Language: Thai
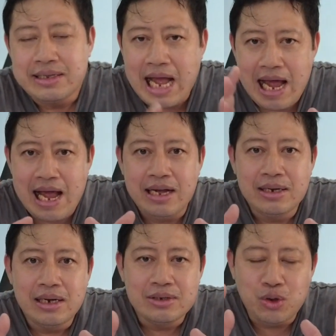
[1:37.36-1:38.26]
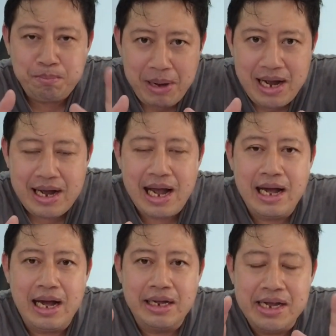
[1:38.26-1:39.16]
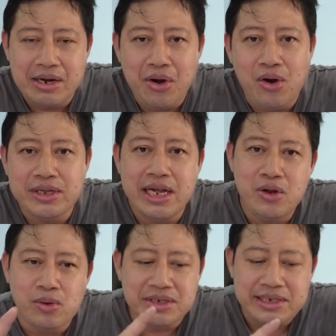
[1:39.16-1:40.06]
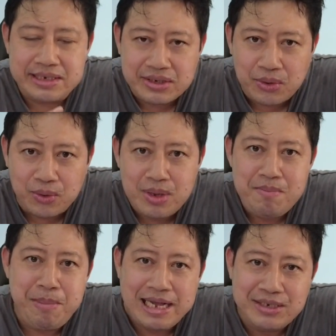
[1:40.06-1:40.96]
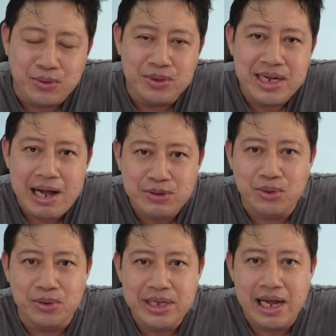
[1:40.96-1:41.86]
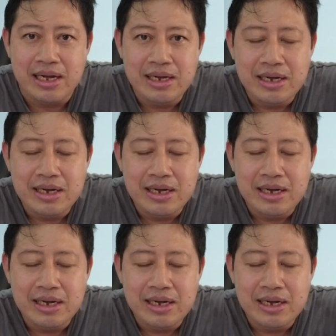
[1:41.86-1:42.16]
แต่ซูเปอร์ฮีโร่ในยุค 70 80 90 เนี่ย